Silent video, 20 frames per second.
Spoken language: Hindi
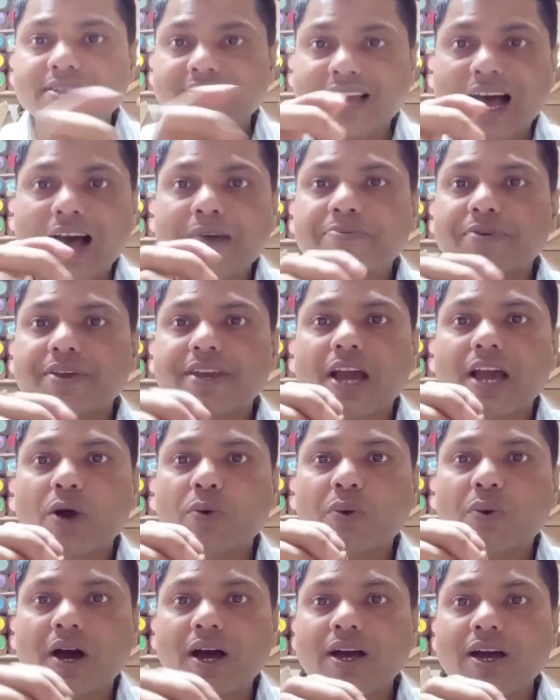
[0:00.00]
साफ़ किया
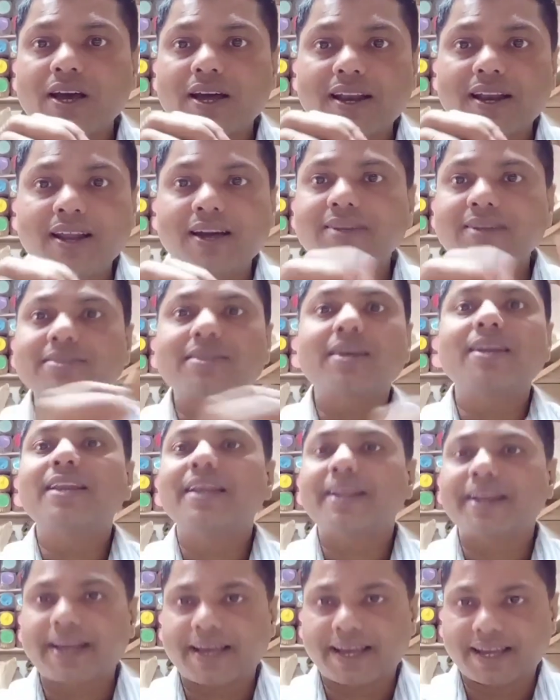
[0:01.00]
हुआ लहसुन
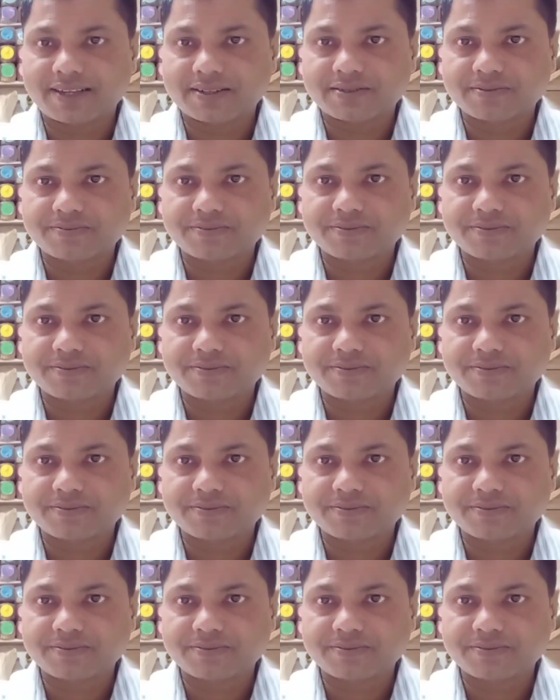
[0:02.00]
लेना है